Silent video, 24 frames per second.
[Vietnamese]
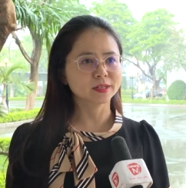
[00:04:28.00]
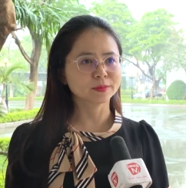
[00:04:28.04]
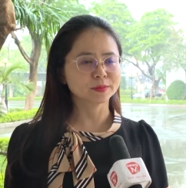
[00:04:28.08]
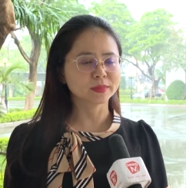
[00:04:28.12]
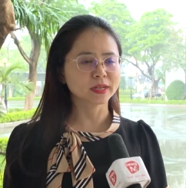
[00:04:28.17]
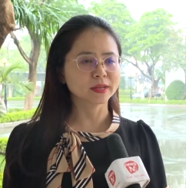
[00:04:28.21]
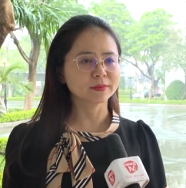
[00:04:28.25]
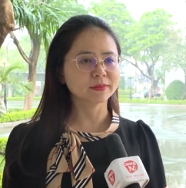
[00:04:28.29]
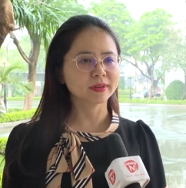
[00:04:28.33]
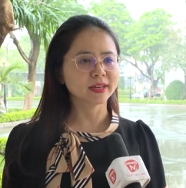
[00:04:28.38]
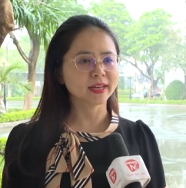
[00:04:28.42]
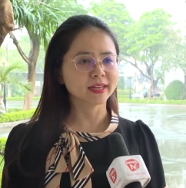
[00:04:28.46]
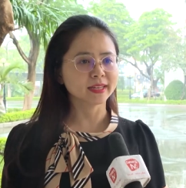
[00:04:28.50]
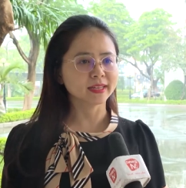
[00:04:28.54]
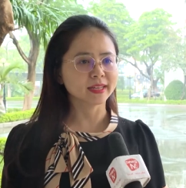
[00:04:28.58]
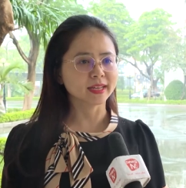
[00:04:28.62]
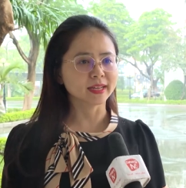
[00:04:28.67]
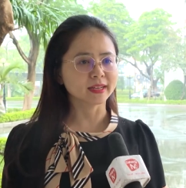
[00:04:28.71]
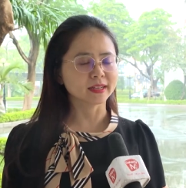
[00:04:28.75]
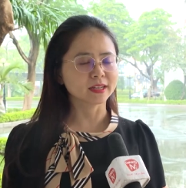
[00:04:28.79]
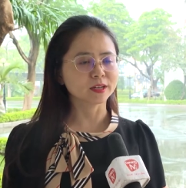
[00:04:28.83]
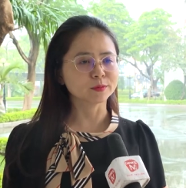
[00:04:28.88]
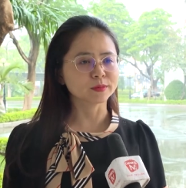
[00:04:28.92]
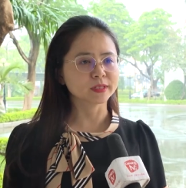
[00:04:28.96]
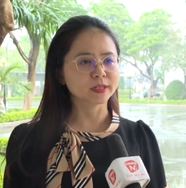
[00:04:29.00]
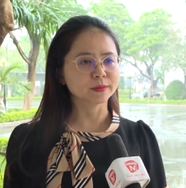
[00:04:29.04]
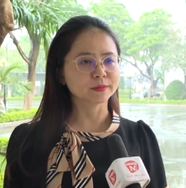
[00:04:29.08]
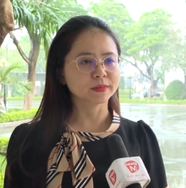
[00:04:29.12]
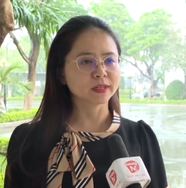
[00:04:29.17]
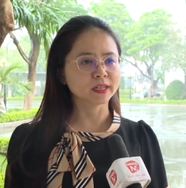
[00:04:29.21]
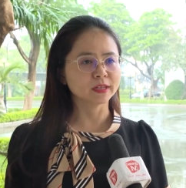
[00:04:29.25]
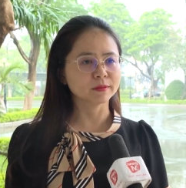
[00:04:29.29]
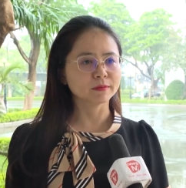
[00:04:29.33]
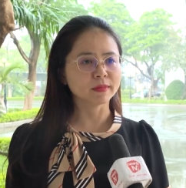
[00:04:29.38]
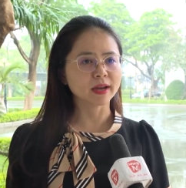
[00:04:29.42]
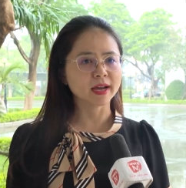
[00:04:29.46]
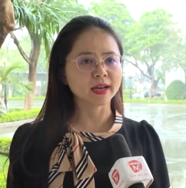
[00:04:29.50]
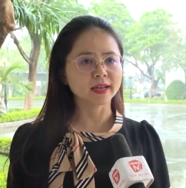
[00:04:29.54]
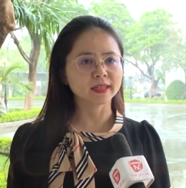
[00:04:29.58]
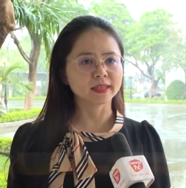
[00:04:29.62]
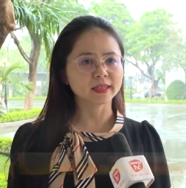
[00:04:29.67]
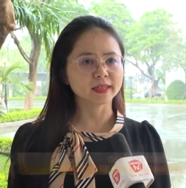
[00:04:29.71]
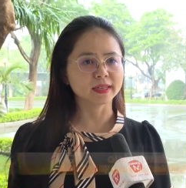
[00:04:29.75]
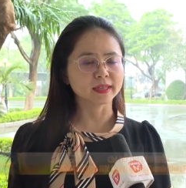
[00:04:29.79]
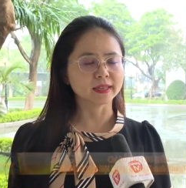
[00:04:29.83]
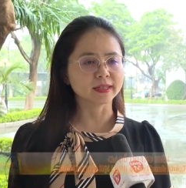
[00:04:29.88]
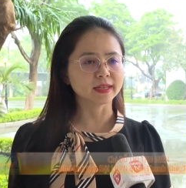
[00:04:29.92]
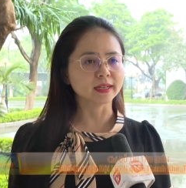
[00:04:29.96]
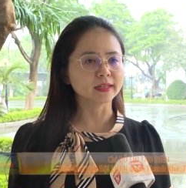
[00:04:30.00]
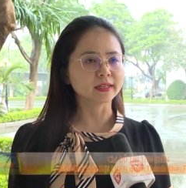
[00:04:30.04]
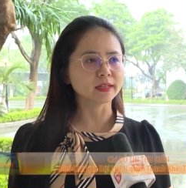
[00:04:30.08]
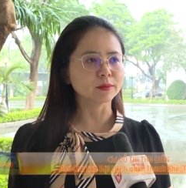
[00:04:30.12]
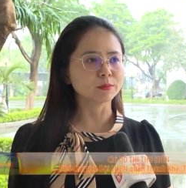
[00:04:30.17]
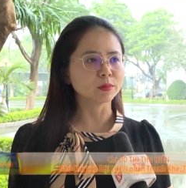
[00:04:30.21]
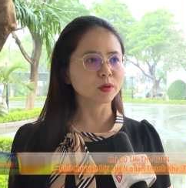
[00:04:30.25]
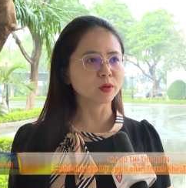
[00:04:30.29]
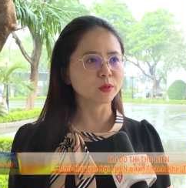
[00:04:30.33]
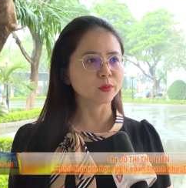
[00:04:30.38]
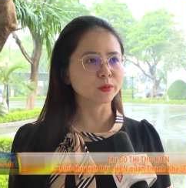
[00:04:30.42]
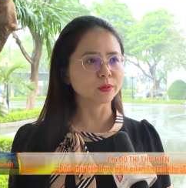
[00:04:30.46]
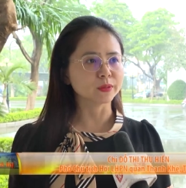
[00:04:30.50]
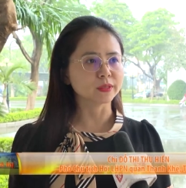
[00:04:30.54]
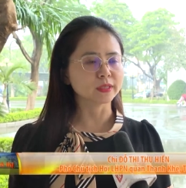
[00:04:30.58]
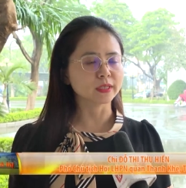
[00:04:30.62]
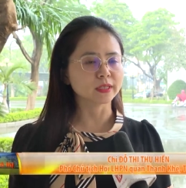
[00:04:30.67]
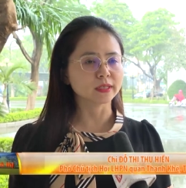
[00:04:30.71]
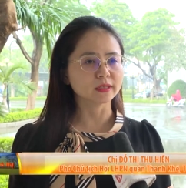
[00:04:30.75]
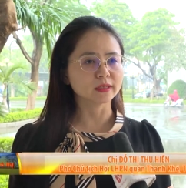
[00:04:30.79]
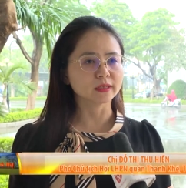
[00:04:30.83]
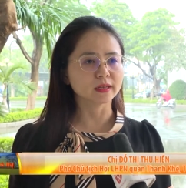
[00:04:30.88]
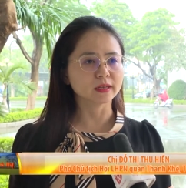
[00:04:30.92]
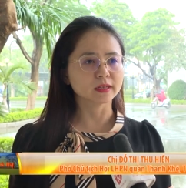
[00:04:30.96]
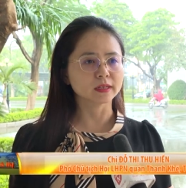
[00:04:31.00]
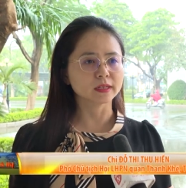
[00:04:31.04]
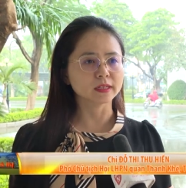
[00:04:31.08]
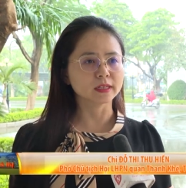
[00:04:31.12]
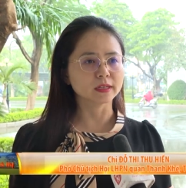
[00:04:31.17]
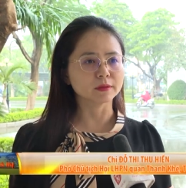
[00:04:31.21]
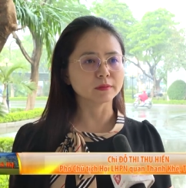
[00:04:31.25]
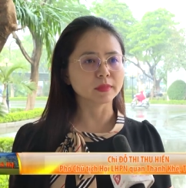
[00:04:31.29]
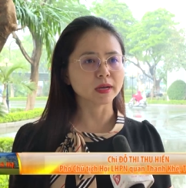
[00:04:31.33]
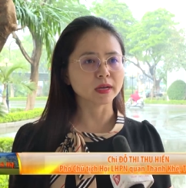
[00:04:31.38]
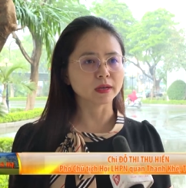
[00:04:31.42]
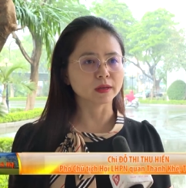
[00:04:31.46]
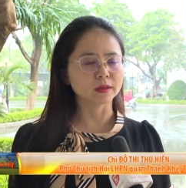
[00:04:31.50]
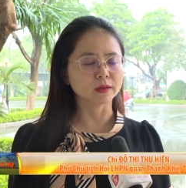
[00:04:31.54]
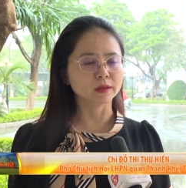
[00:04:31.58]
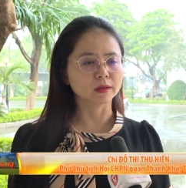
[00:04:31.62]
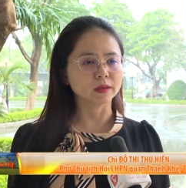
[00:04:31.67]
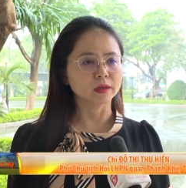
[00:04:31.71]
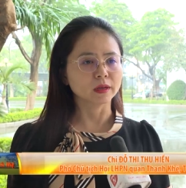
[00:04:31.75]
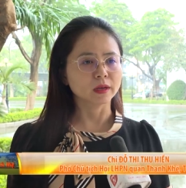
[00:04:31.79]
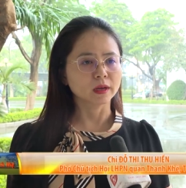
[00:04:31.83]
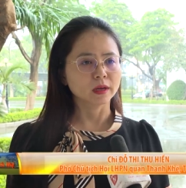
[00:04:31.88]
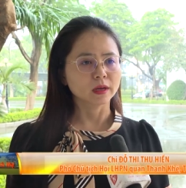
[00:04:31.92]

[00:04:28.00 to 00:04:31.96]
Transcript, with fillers: Trong năm 2023 thì các cấp hội trên à, địa bàn